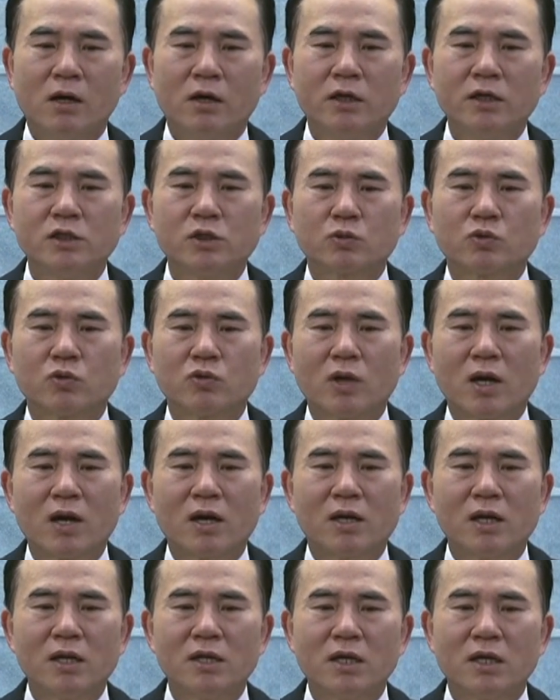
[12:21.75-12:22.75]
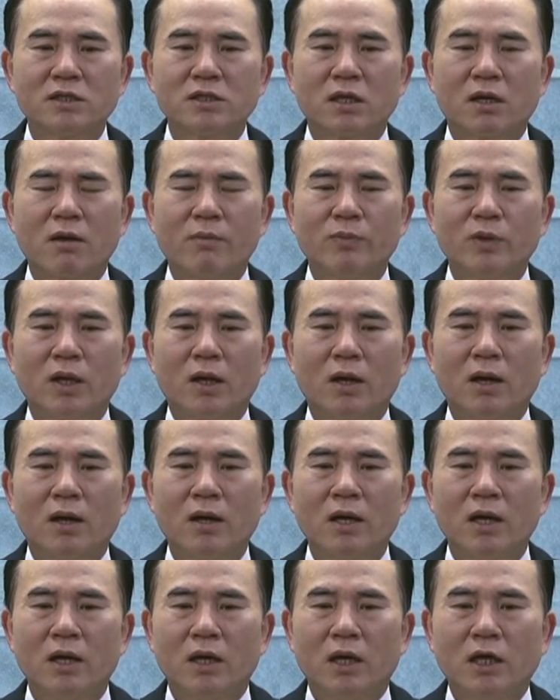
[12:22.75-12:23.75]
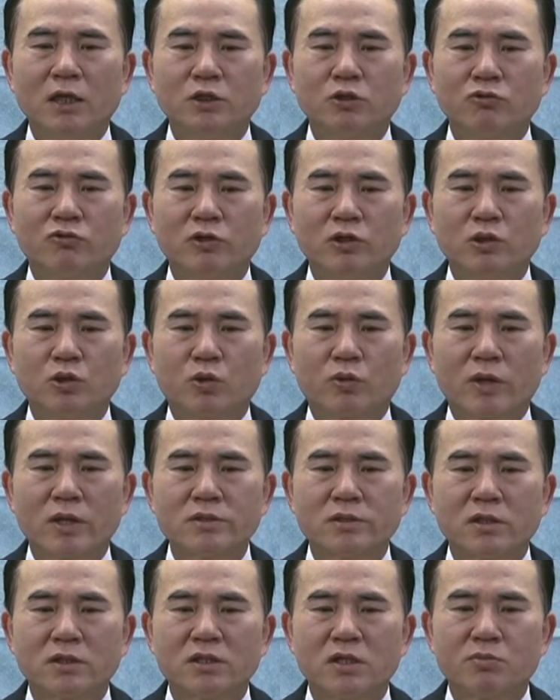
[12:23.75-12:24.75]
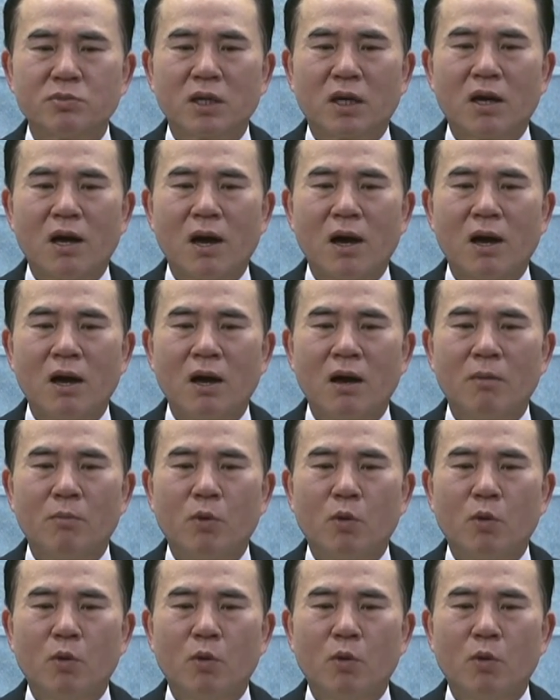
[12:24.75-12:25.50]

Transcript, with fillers: 어리석도다 갈라디아 사람들아 예수 그리스도께서 십자가